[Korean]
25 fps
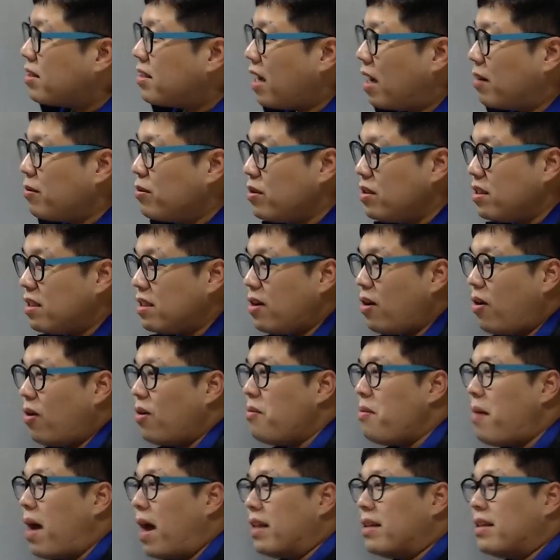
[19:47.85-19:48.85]
잡은 지가
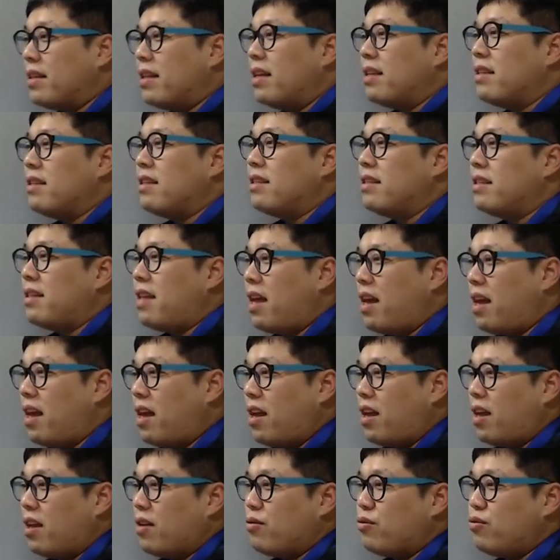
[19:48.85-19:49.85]
얼마 안 됐는데